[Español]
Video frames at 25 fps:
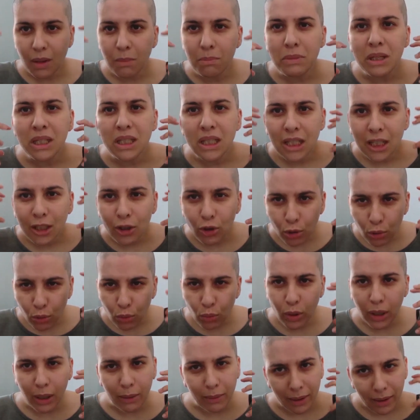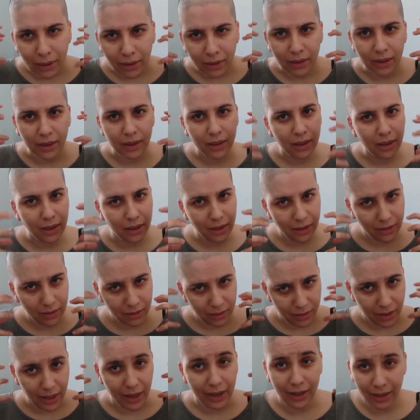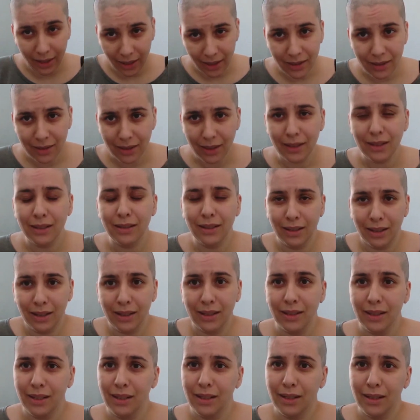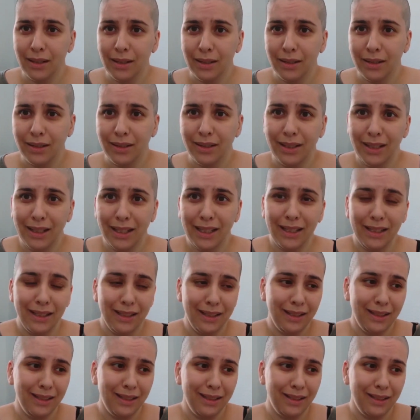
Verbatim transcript: metiendo en tu cabeza y te crea estrés y te crea ansiedad. Sí.